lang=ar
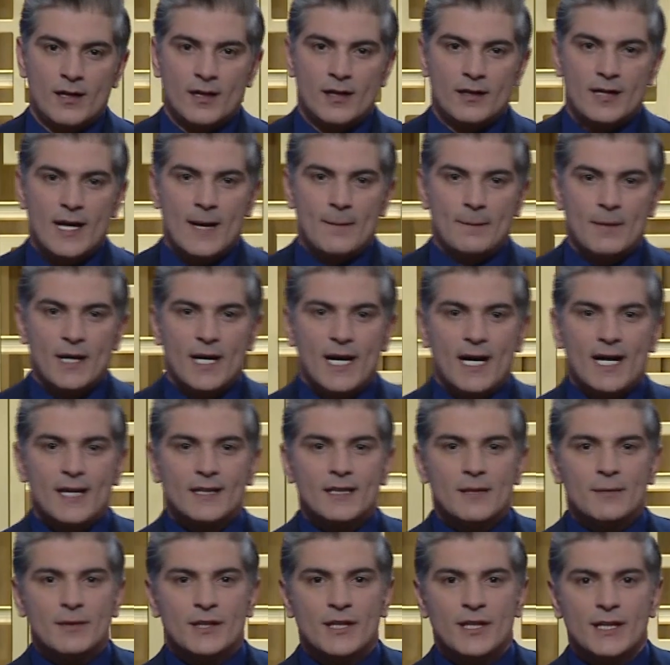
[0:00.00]
لأن
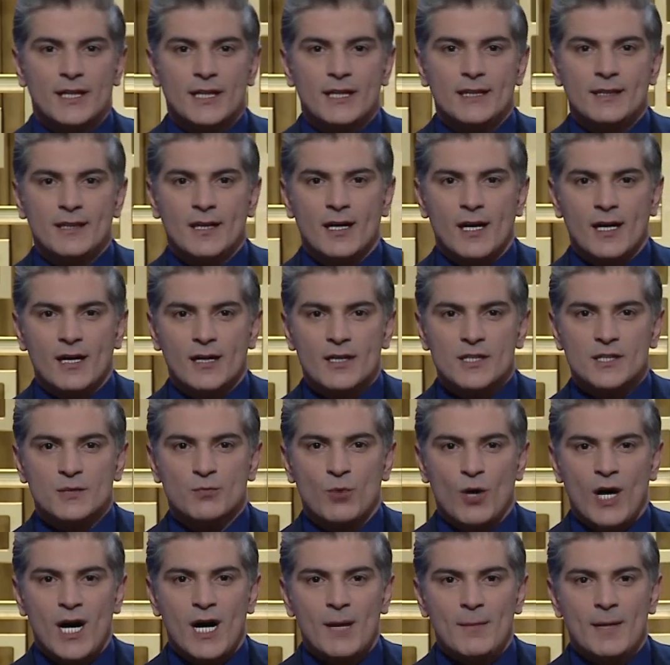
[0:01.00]
بالعادة من يريد يخلص
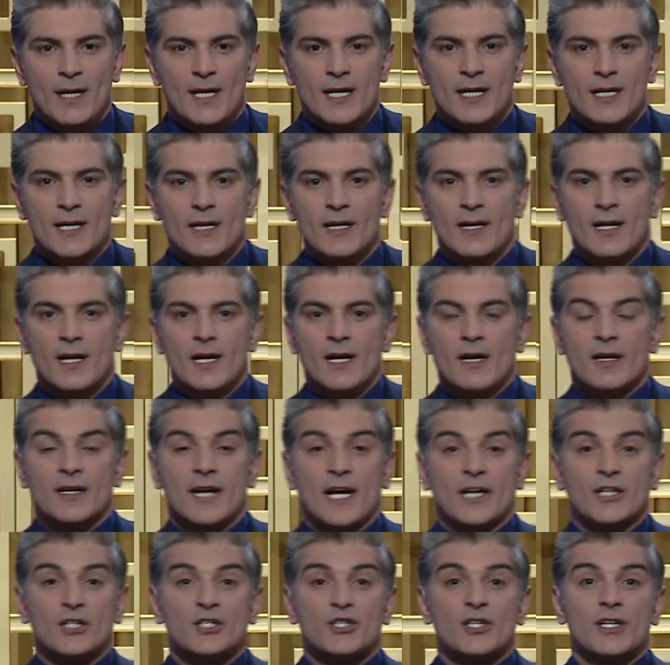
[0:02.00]
معاملة
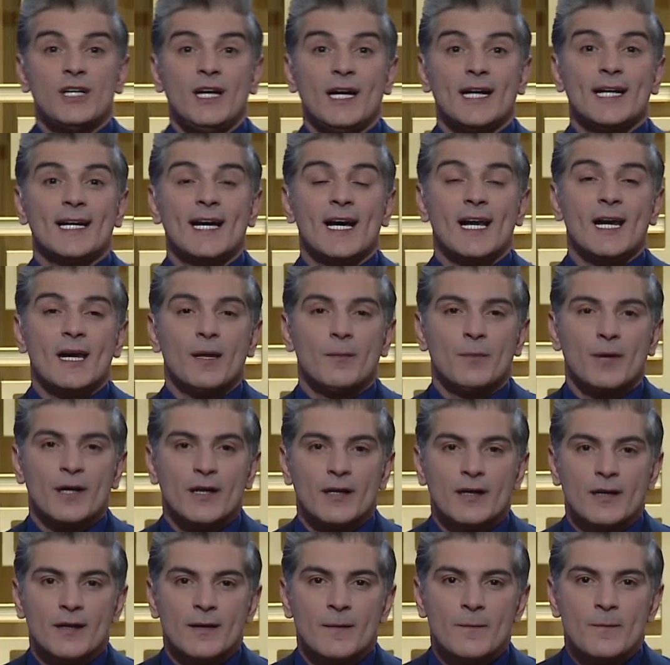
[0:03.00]
راح ينشلع قلبه
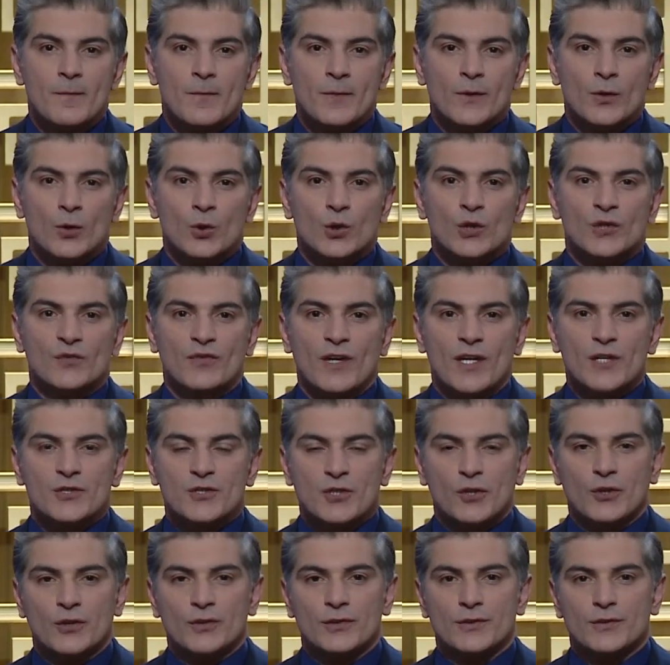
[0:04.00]
ويدفع
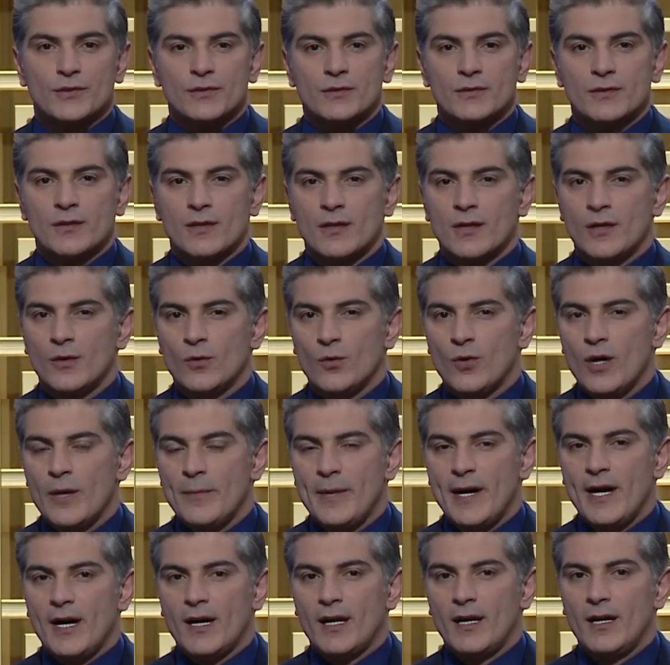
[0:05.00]
جهد
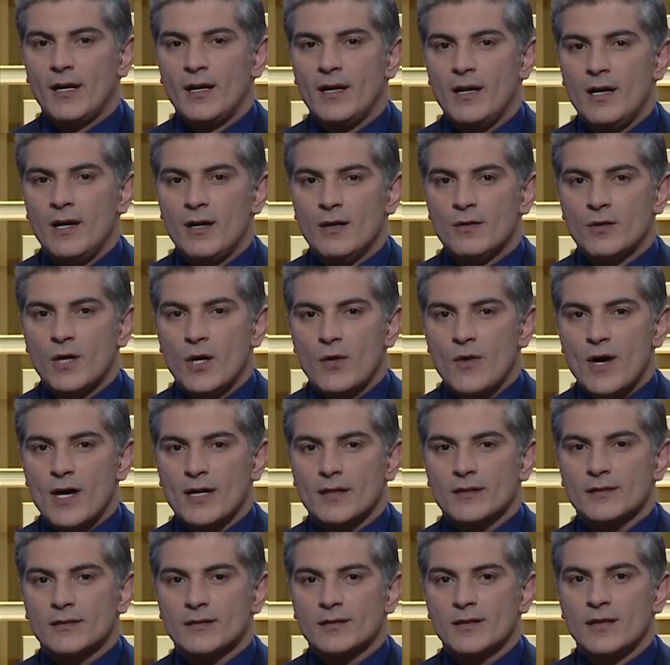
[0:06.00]
ومال
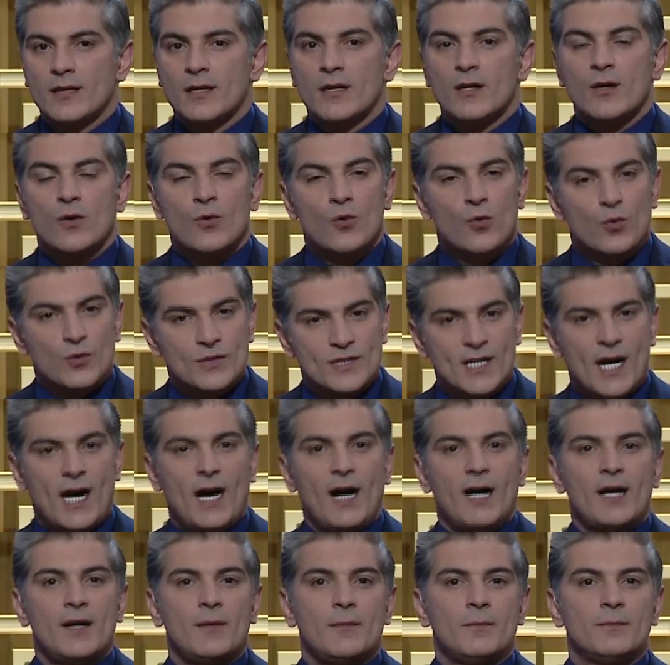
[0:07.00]
ووقت
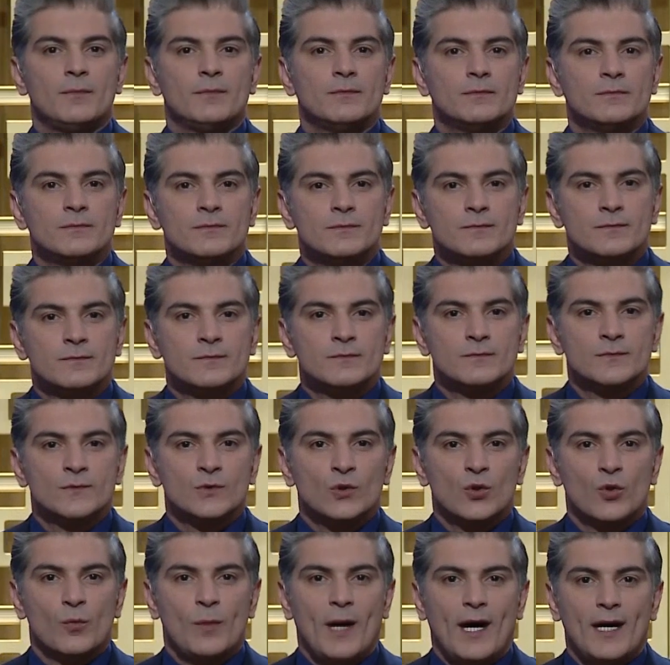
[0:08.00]
وصحة هم
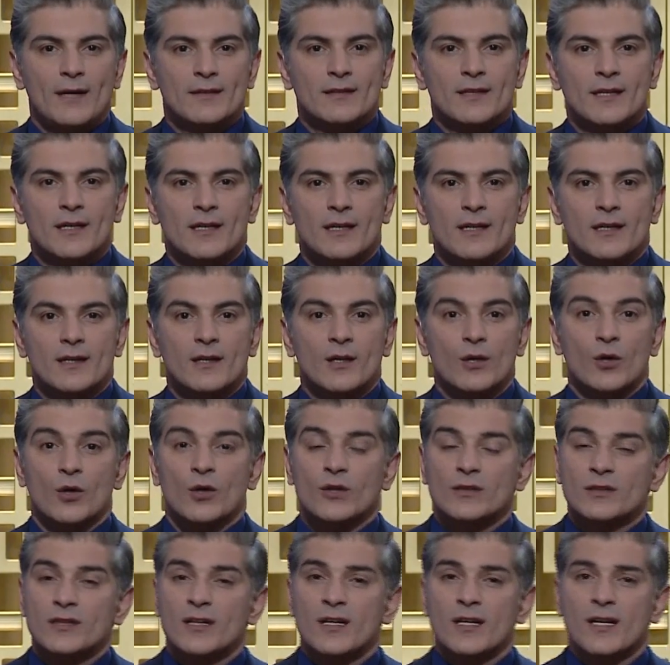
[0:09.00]
وبعدها لو
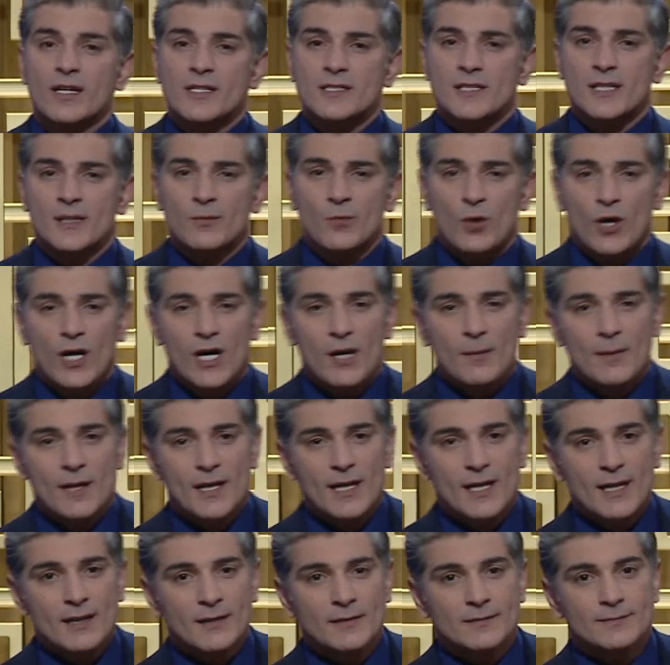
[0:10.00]
تخلص
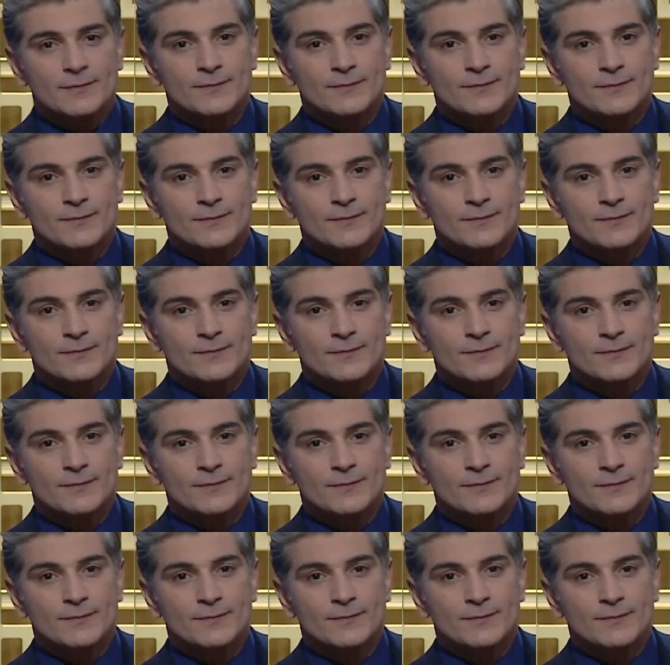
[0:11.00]
المعاملة